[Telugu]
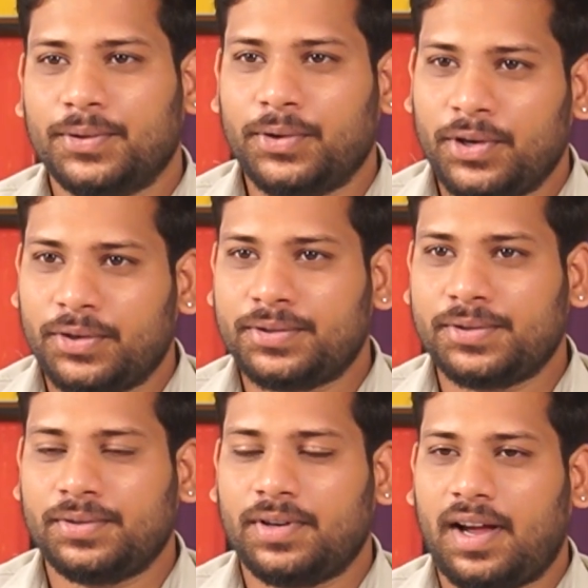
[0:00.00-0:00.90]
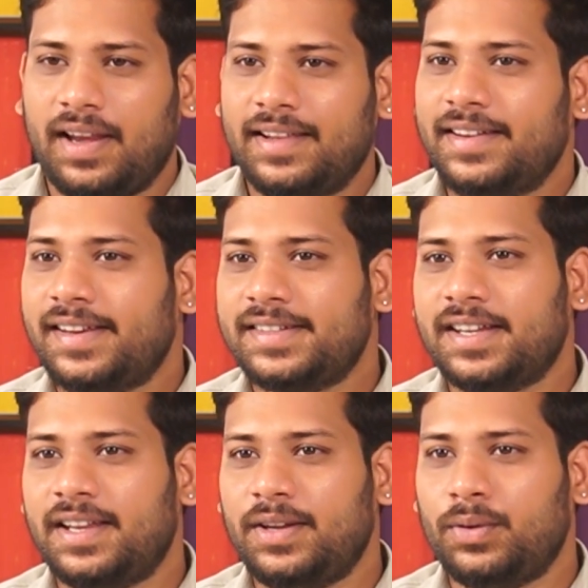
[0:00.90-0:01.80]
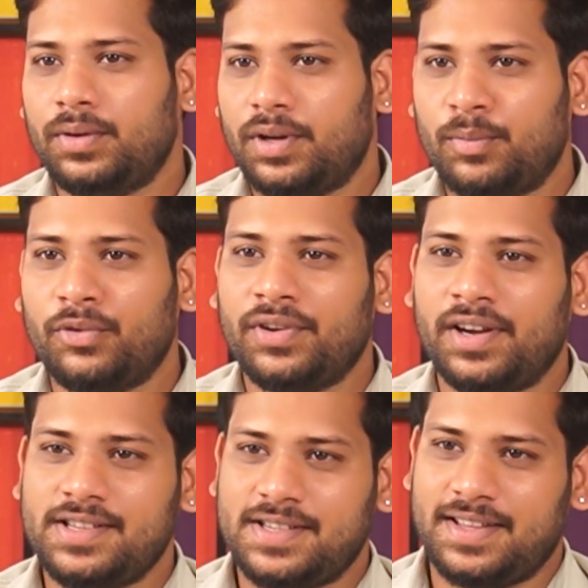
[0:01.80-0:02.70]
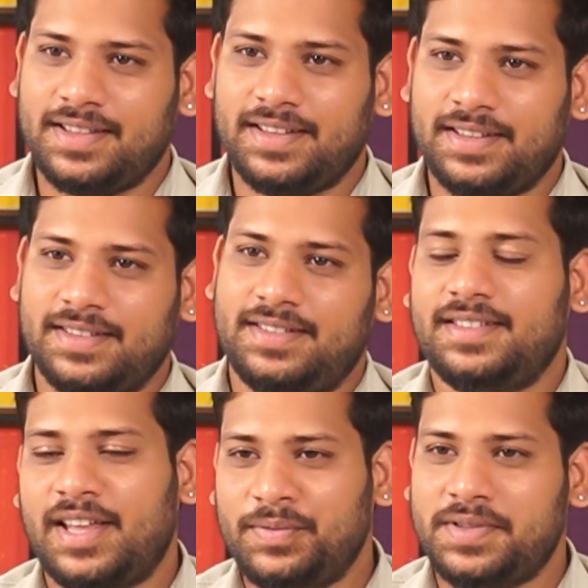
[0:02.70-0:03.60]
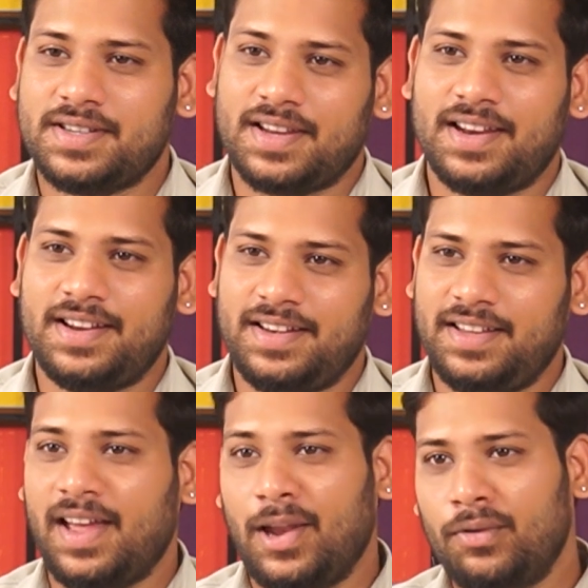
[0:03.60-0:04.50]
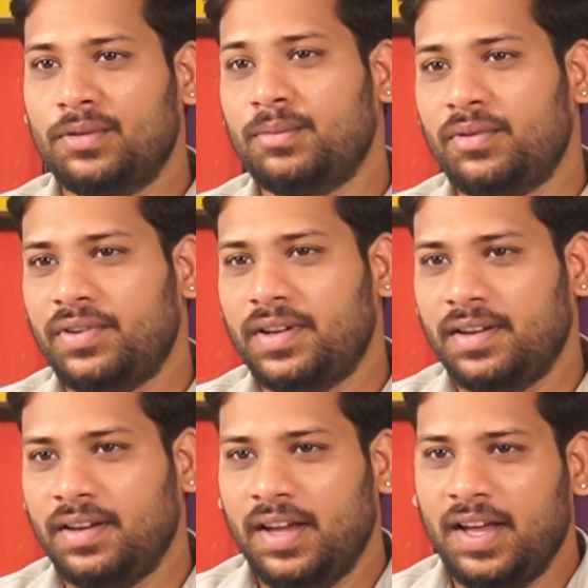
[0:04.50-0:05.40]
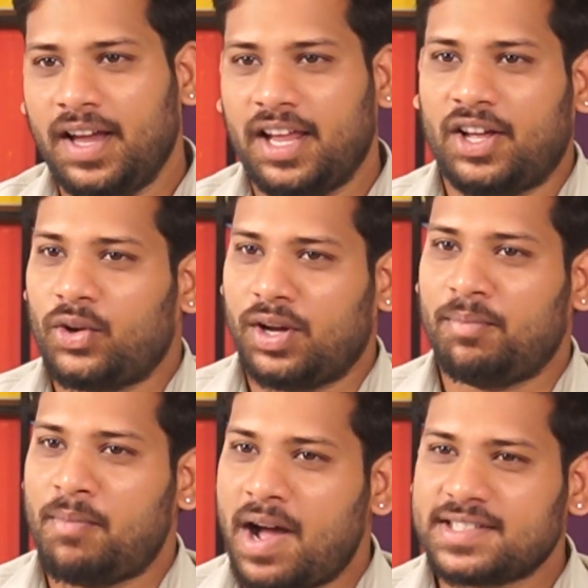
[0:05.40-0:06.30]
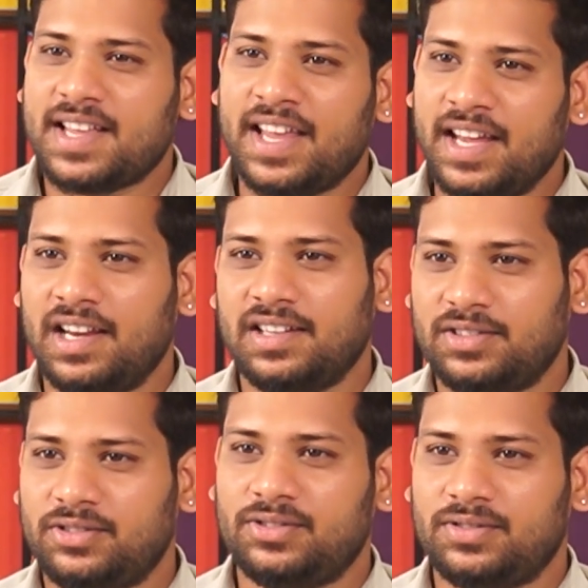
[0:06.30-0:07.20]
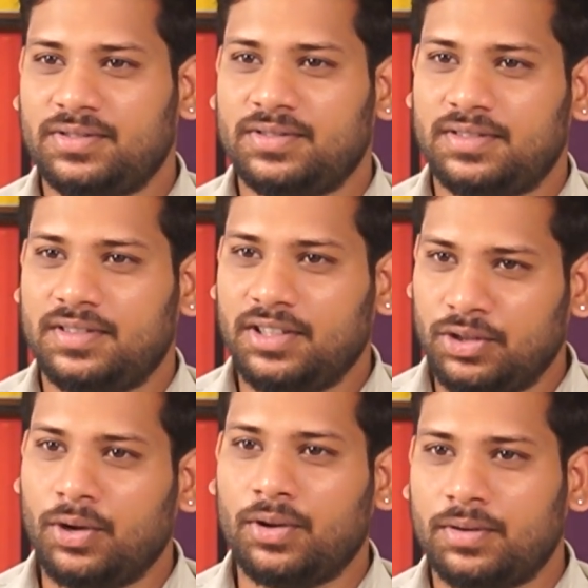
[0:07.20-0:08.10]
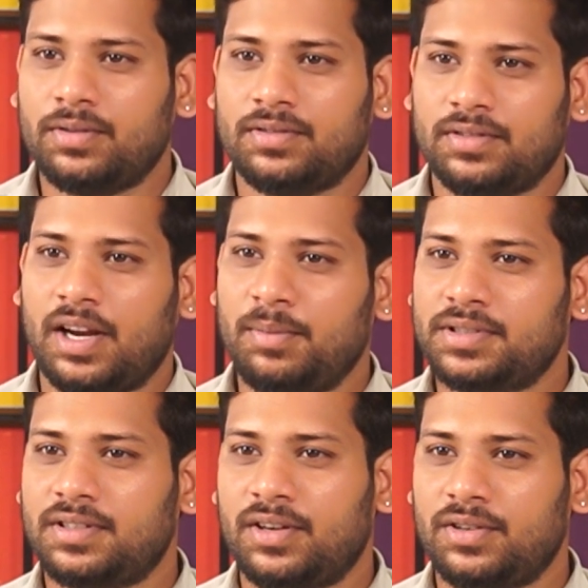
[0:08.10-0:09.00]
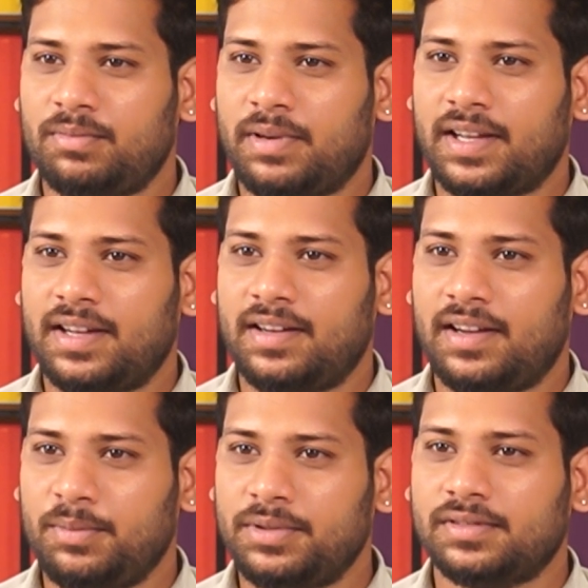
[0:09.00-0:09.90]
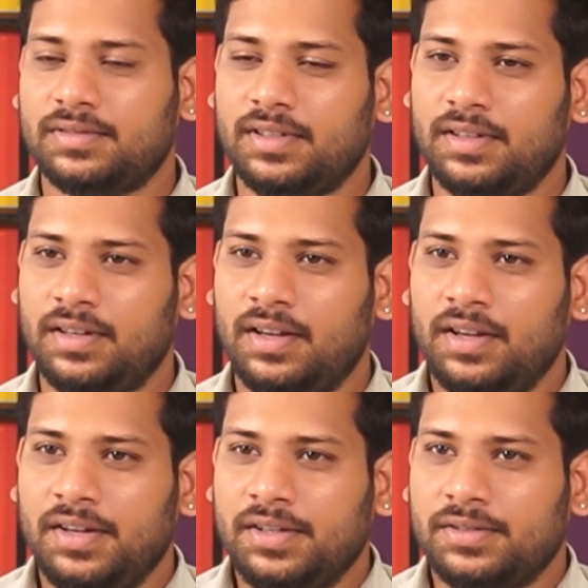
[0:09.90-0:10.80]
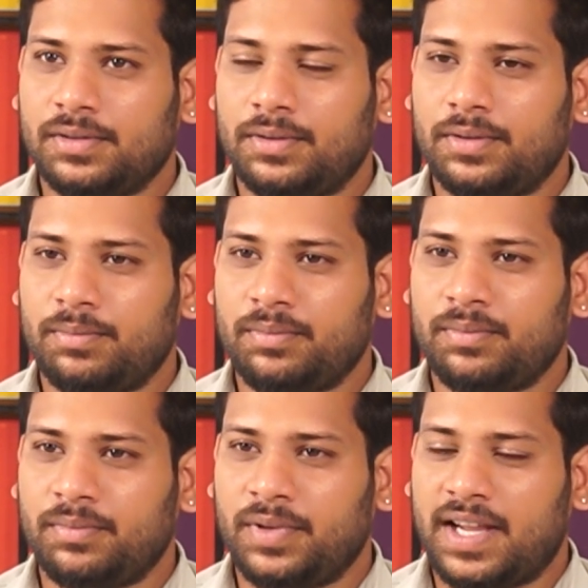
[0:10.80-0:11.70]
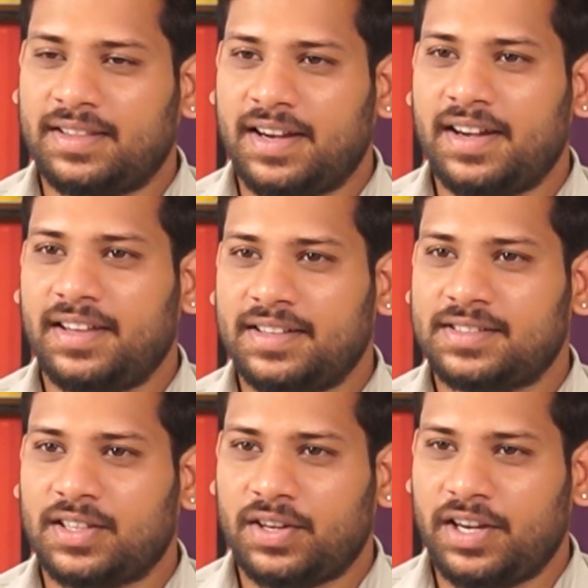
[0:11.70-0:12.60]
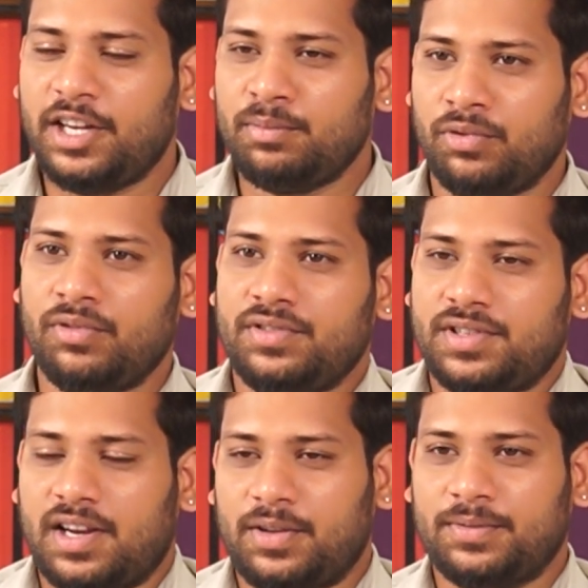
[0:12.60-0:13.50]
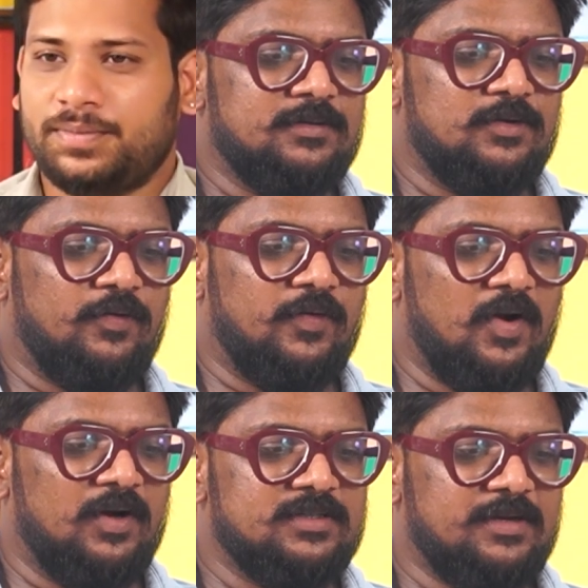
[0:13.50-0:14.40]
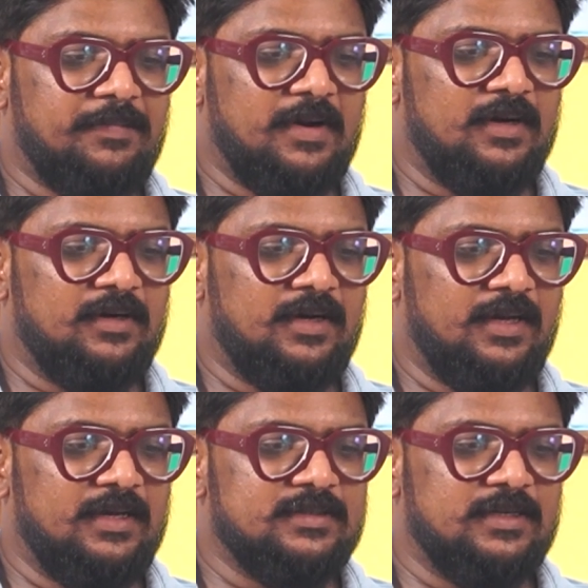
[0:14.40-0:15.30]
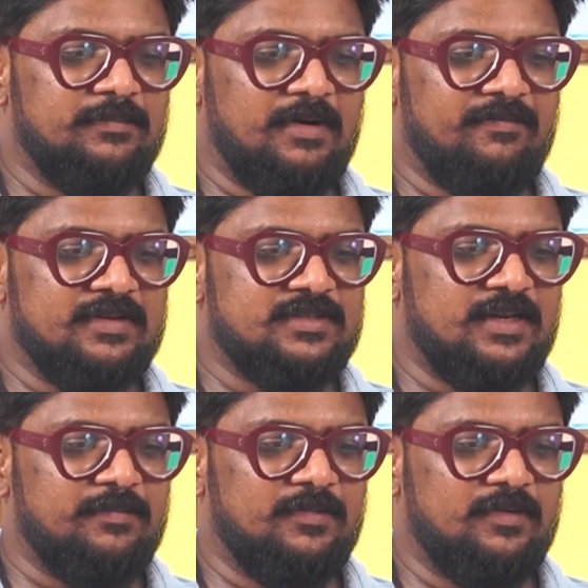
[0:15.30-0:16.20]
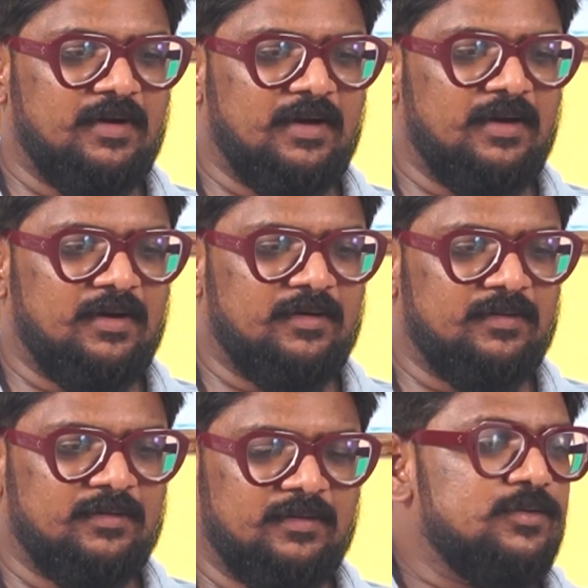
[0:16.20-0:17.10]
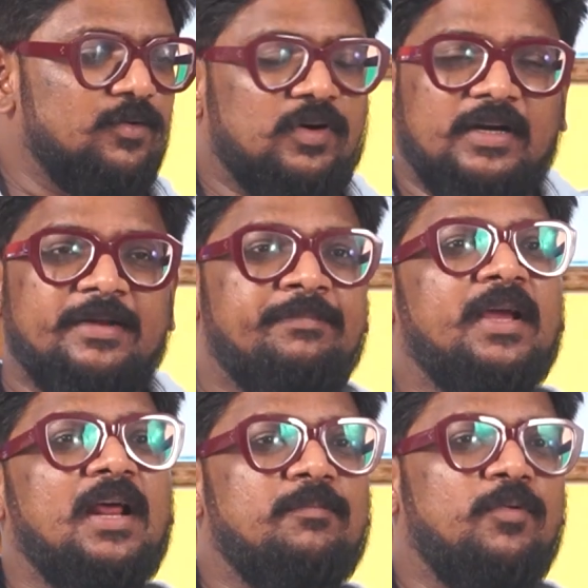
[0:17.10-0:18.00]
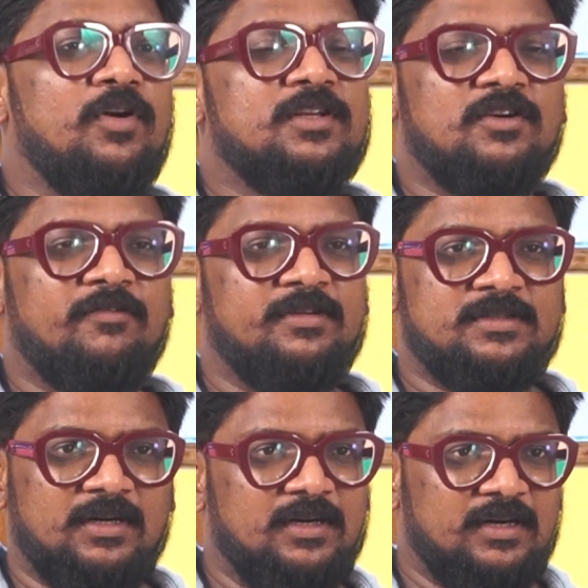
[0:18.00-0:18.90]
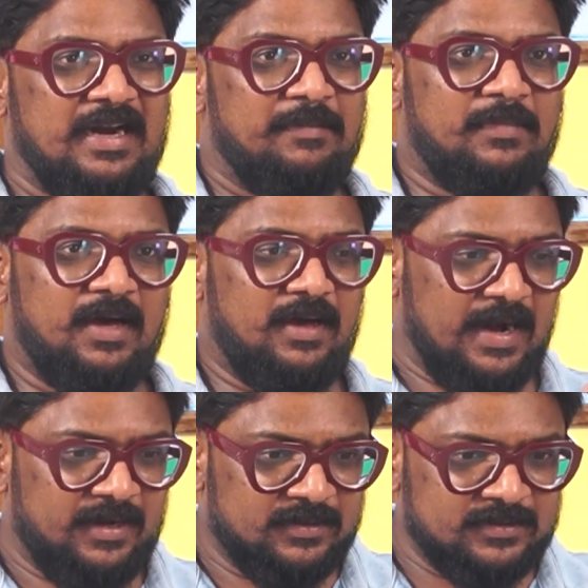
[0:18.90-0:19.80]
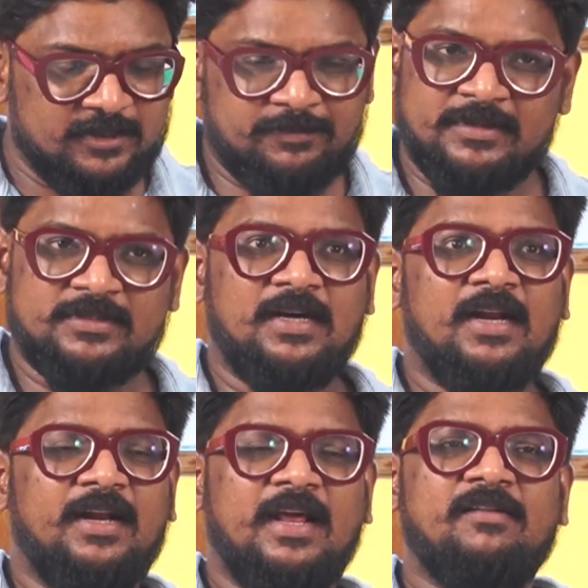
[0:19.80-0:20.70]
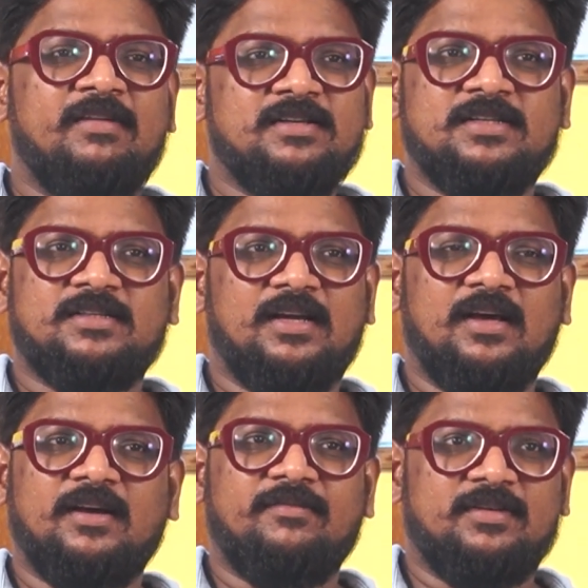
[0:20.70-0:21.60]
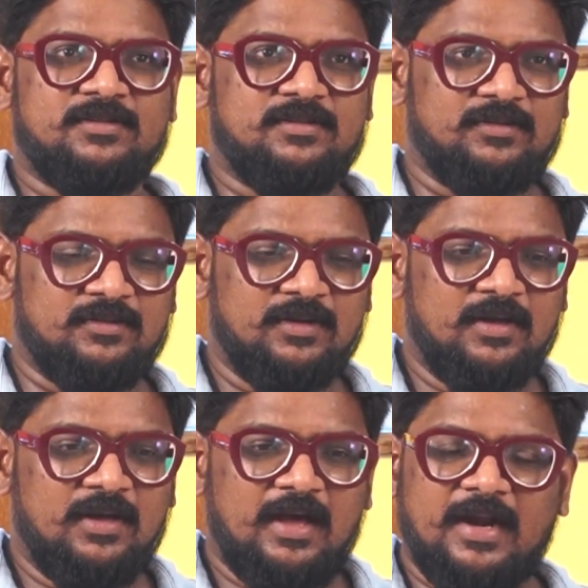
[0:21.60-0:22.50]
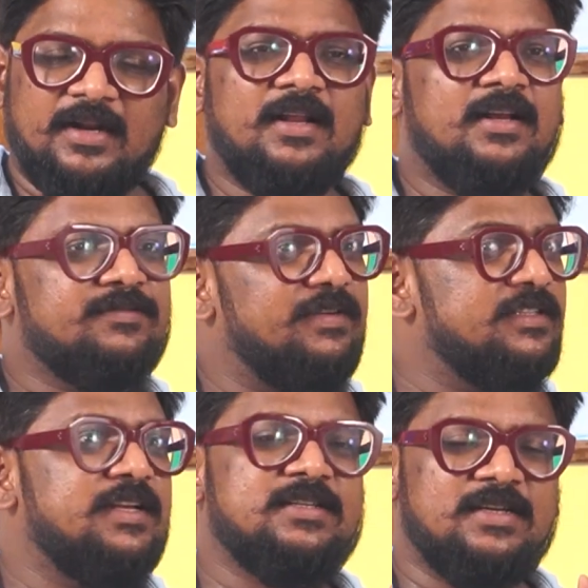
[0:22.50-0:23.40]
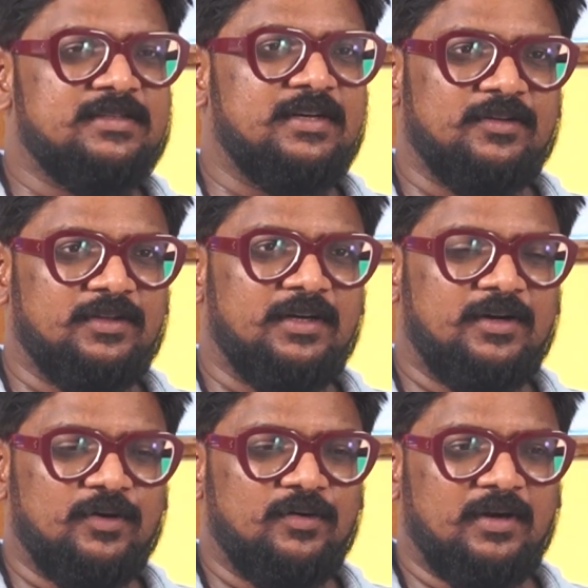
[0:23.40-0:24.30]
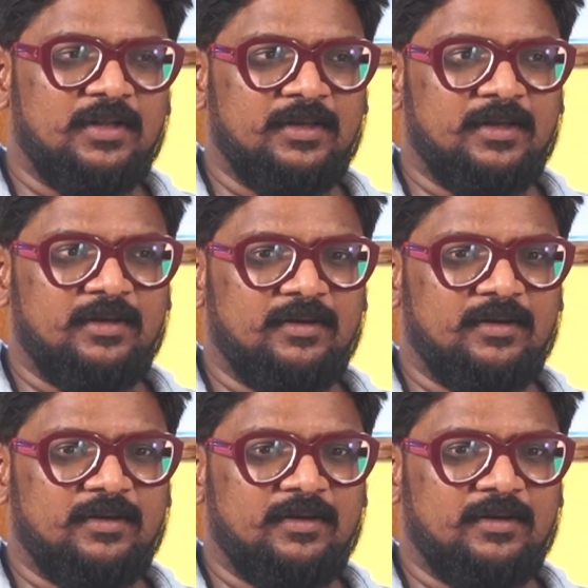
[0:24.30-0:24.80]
సో ఈరోజు అల్లర్ నరేష్ గారి ఉగ్ర మూవీ రిలీజ్ అయింది దాని విశేషాలు ఏంటి ఎలా ఉంది మూవీ అని ఒక మాస్ అంగిల్ ఇందులో కనిపిస్తున్నట్టు మనకు అనిపిస్తుంది సో మీరు ఎంత రేటింగ్ ఇస్తారు ఏంటి మూవీ విషయాలు సో ఓవరాల్గా చెప్పాలి అంటే ఈ సినిమా ఫస్ట్ టైము ఒక టిపికల్ పోలీస్ ఆఫీసర్ డ్రామా అండ్ సస్పెన్స్ థ్రిల్లర్ని ఎలివేట్ చేసేలాగా ఫస్ట్ అల్లన్ నరేష్ ఫస్ట్ టైం చేశాడు దీంట్లో అది